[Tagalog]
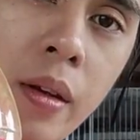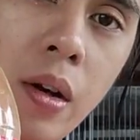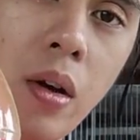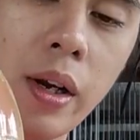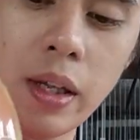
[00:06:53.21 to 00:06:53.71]

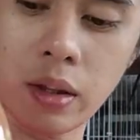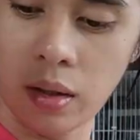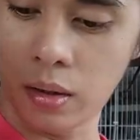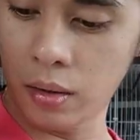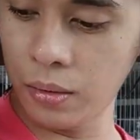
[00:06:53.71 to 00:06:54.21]
Okay na
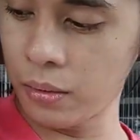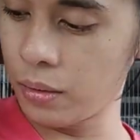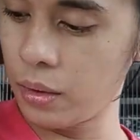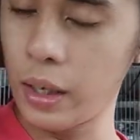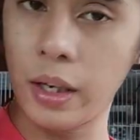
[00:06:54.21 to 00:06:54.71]
tong
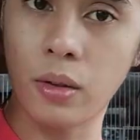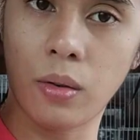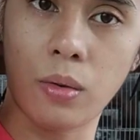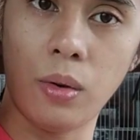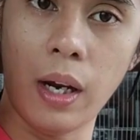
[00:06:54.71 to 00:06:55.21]

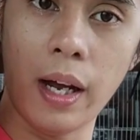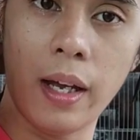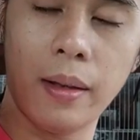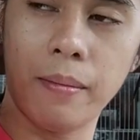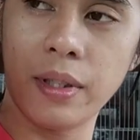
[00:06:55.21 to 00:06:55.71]
ganitong
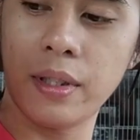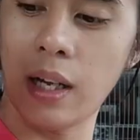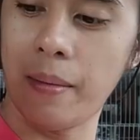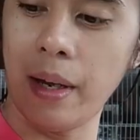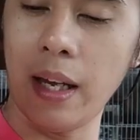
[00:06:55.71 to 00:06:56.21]
kulay basta
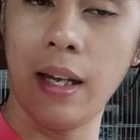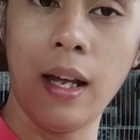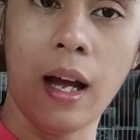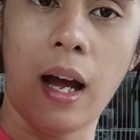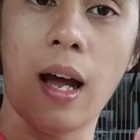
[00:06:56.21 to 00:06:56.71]
may
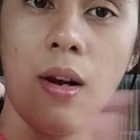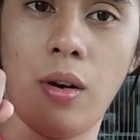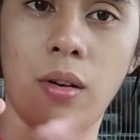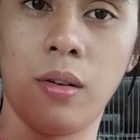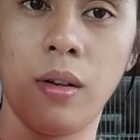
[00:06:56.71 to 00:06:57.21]

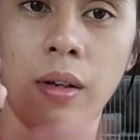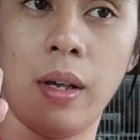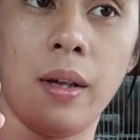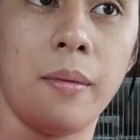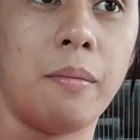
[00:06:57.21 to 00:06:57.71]
halong
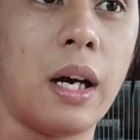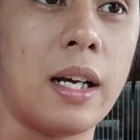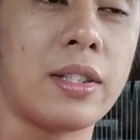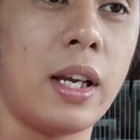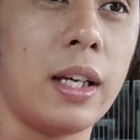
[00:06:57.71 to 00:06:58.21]
mga
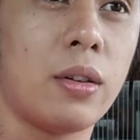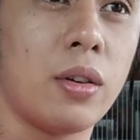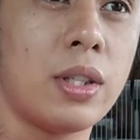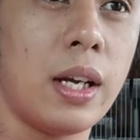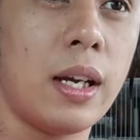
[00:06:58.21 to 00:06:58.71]

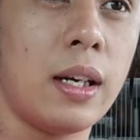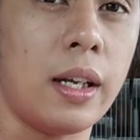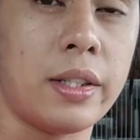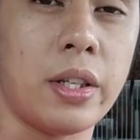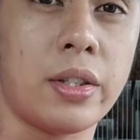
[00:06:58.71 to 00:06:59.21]
selectrogen,
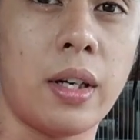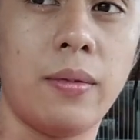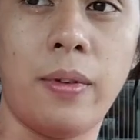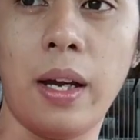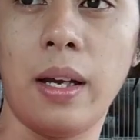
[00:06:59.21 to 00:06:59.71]
essential
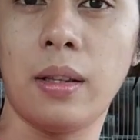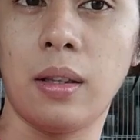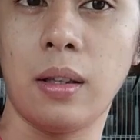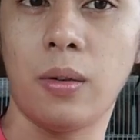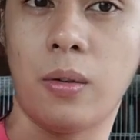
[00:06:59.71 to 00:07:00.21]
vet,
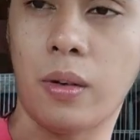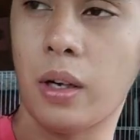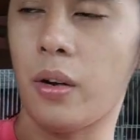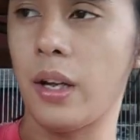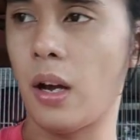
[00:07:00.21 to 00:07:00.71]
kung,
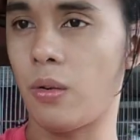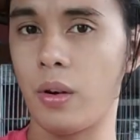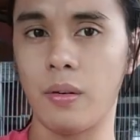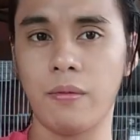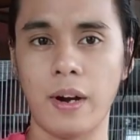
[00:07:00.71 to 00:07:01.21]
o
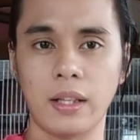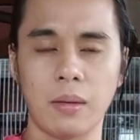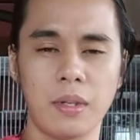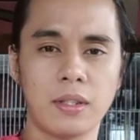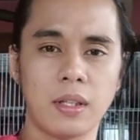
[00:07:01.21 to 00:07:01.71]
kung anong
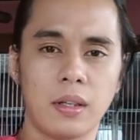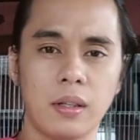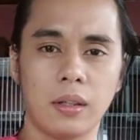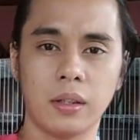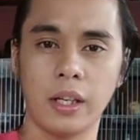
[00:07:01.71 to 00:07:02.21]
vitamins
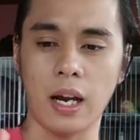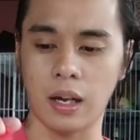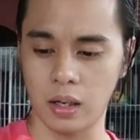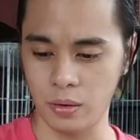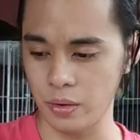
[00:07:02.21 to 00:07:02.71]
ang
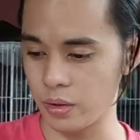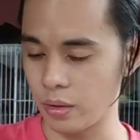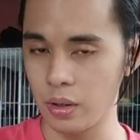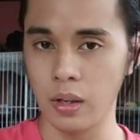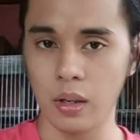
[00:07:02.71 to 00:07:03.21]
kinakanaw nyo.